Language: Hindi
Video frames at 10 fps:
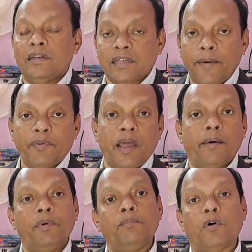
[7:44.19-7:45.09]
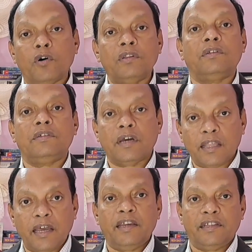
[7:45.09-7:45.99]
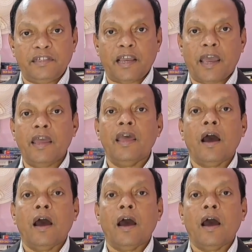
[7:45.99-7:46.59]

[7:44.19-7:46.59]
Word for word: हिसाब से अभी बहुत ज़्यादा ईजी है